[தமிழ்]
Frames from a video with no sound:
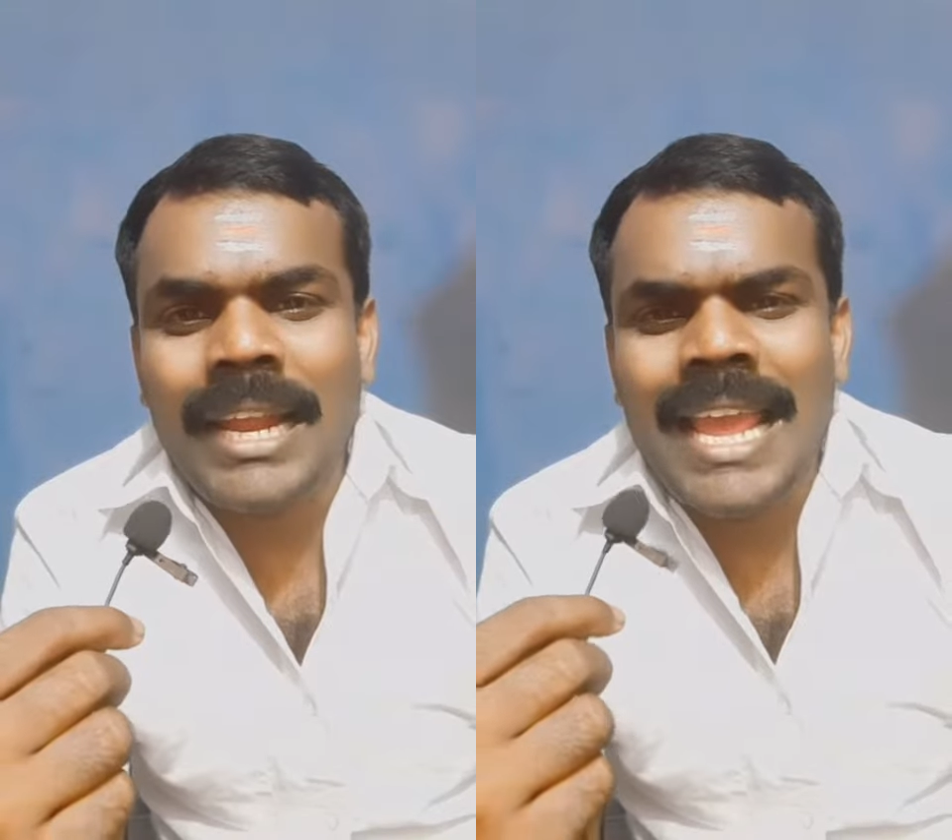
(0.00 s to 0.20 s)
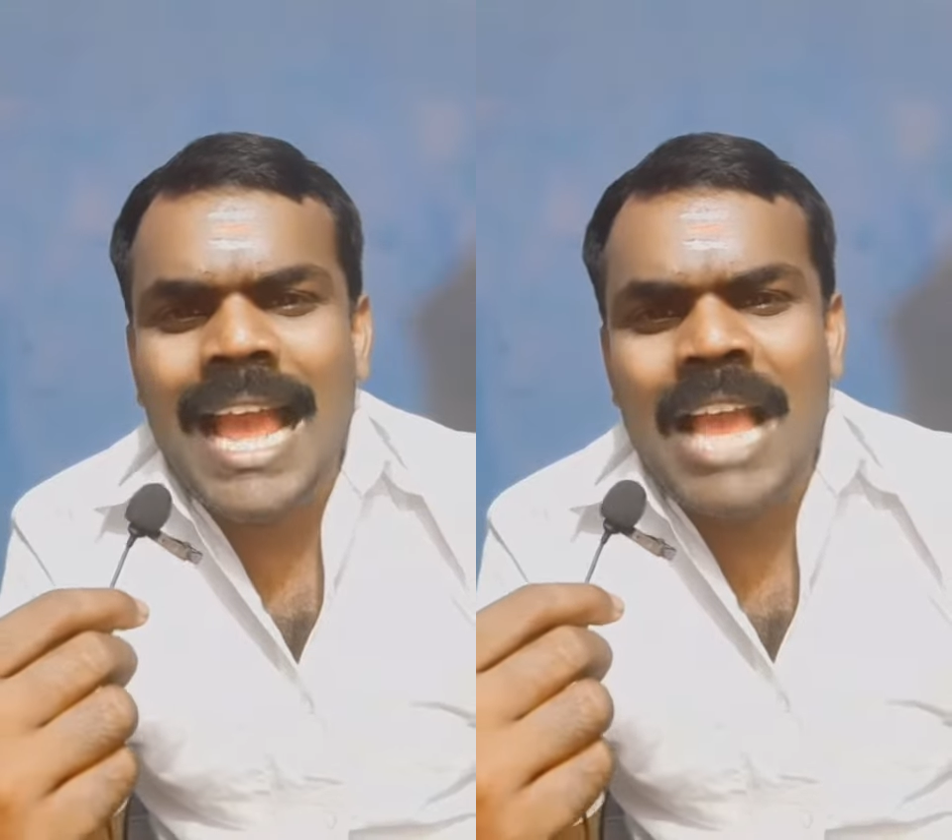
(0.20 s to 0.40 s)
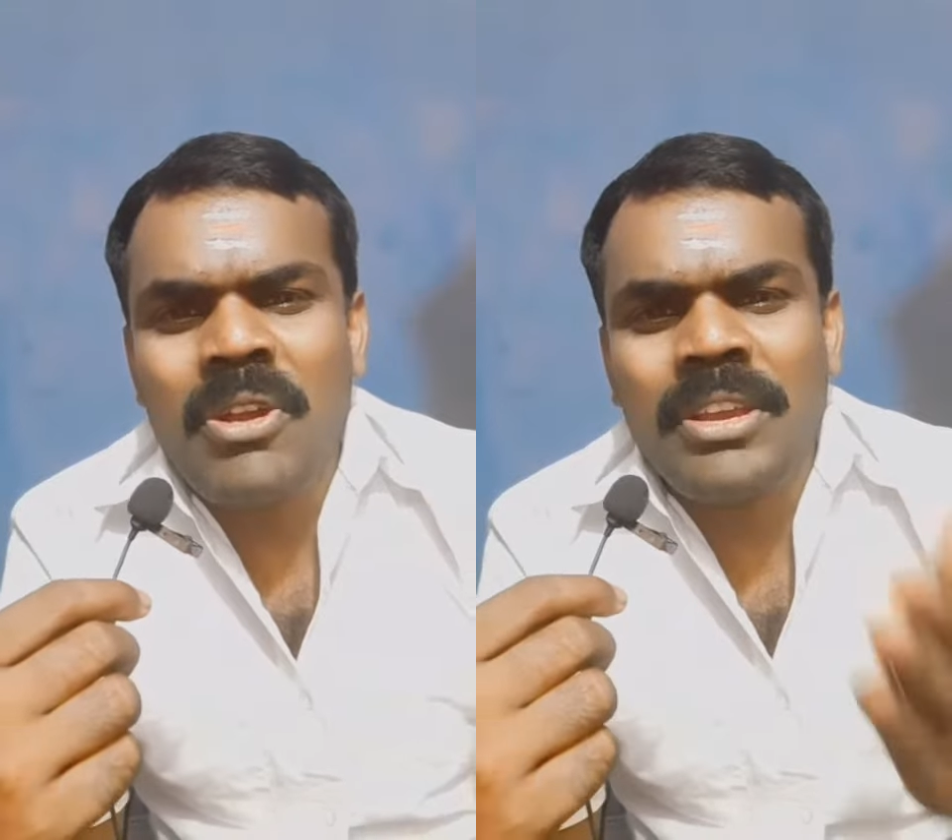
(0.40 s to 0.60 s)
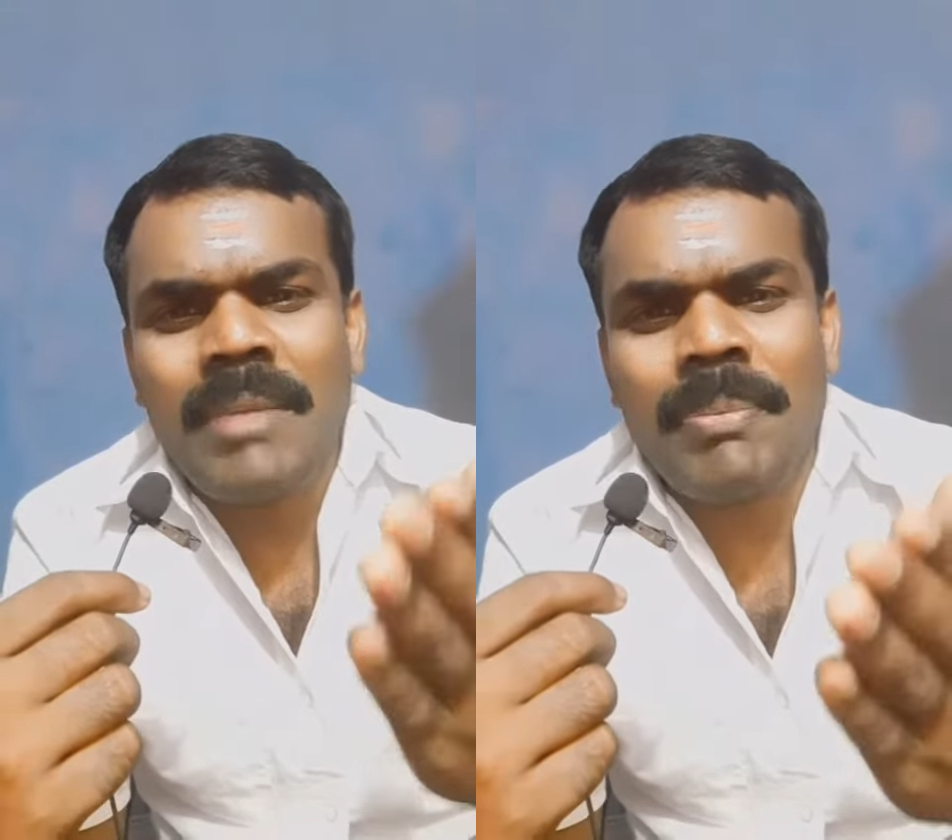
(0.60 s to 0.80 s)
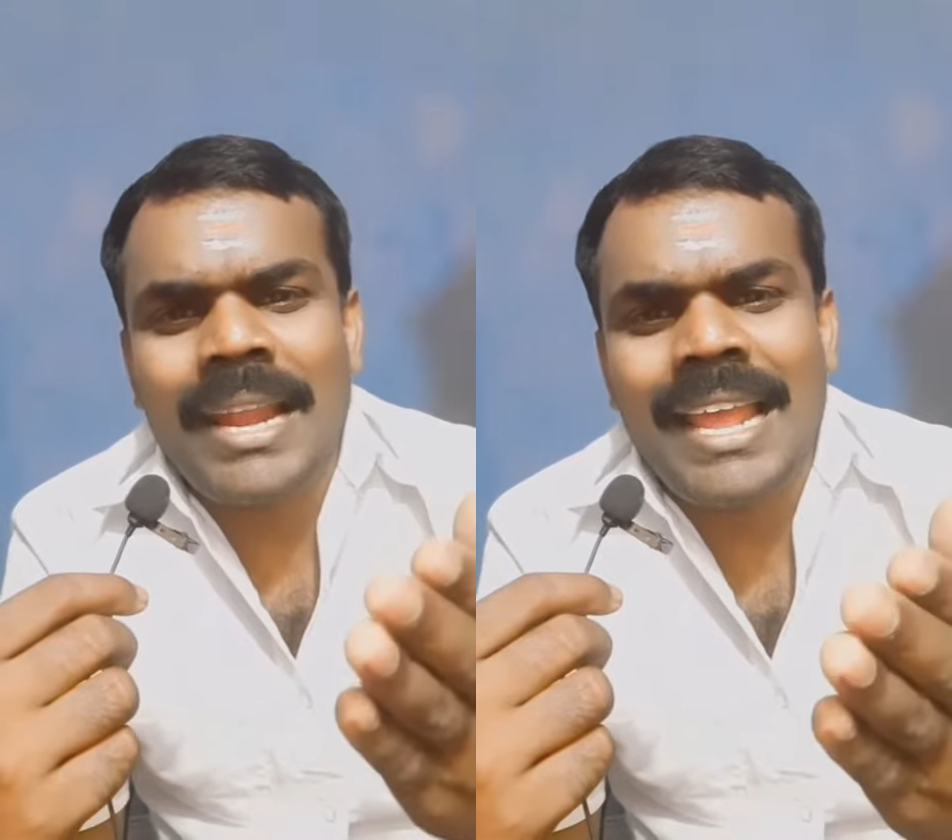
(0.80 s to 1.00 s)
பயலே
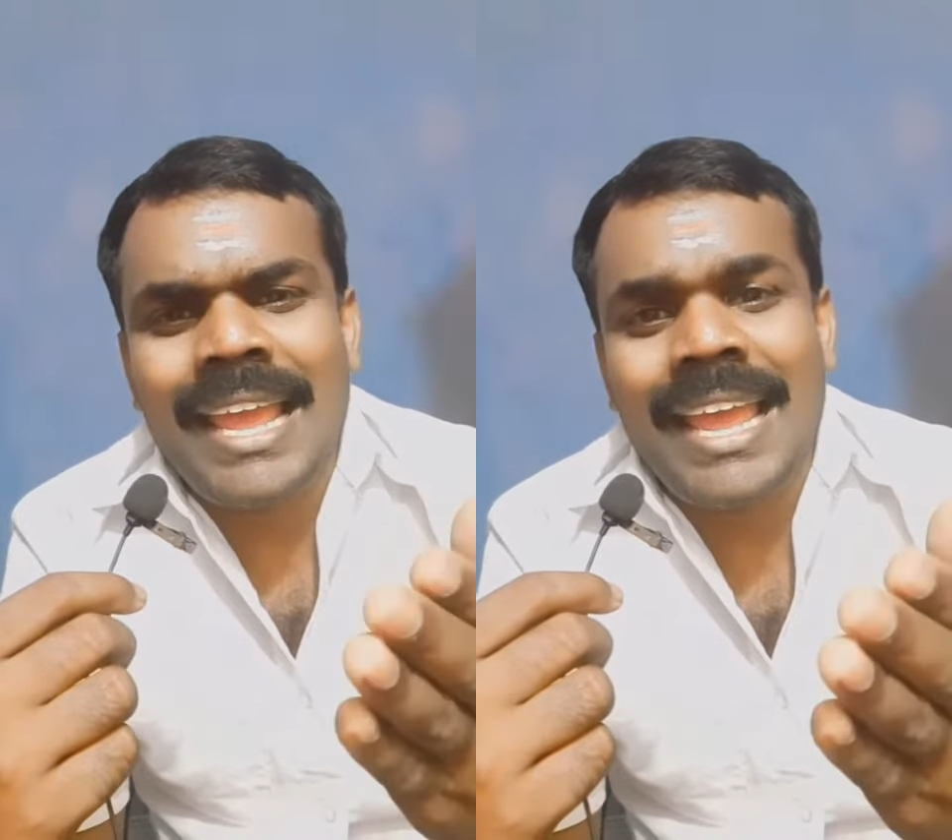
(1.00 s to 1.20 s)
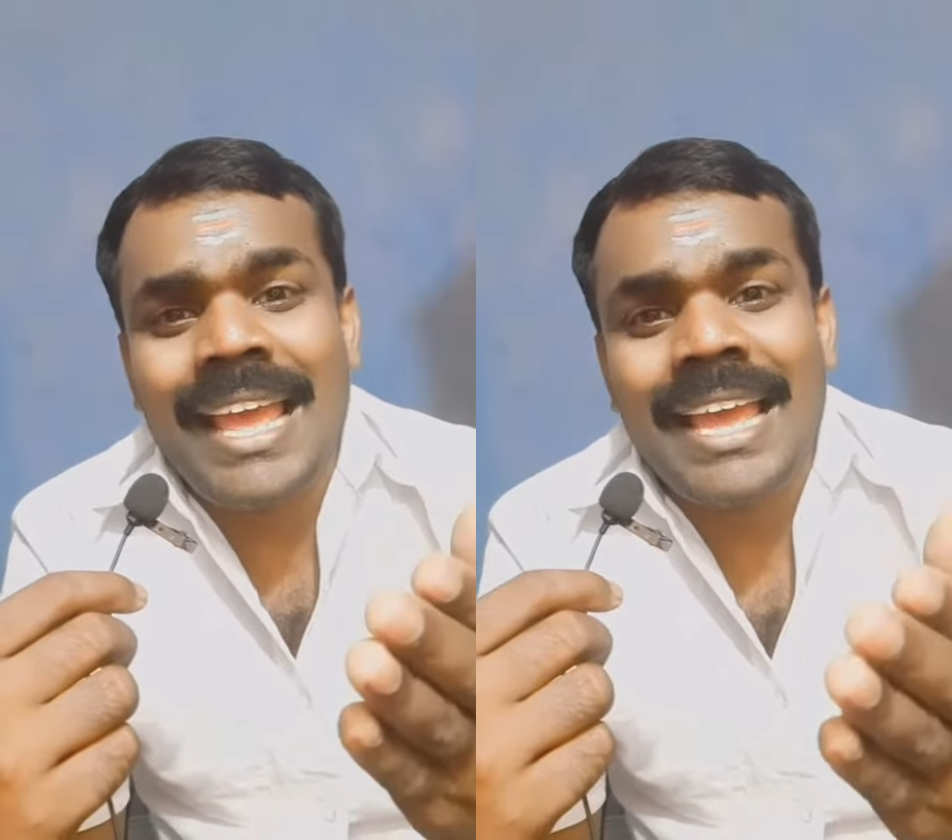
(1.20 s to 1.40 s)
அயோக்கிய பயலே